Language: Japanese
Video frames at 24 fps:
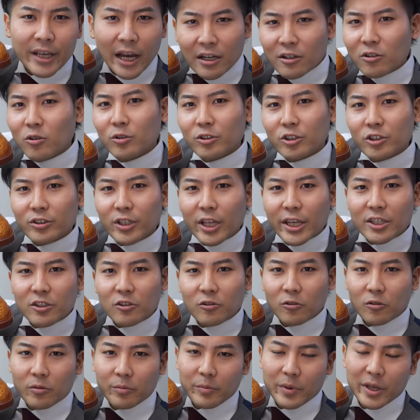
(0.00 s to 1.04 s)
ひゃくごじゅうねん以
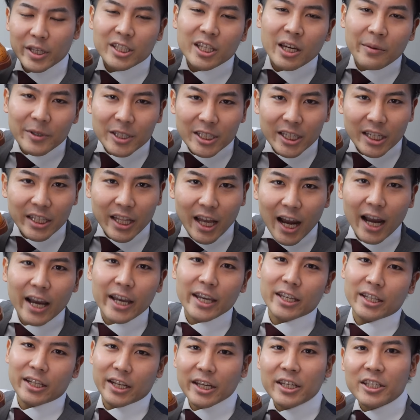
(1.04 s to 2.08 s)
上のめちゃめちゃ長
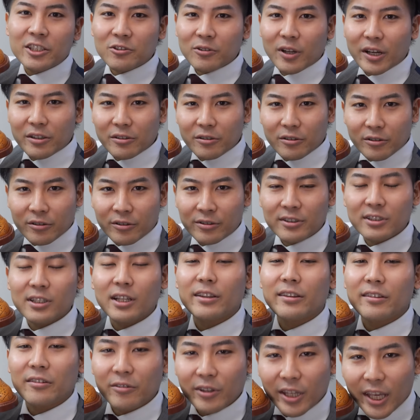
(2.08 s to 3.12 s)
い歴史のある靴な
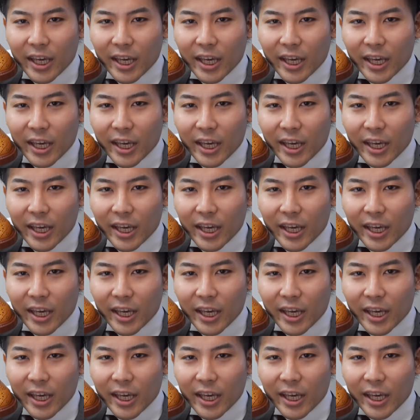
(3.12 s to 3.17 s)
んですよ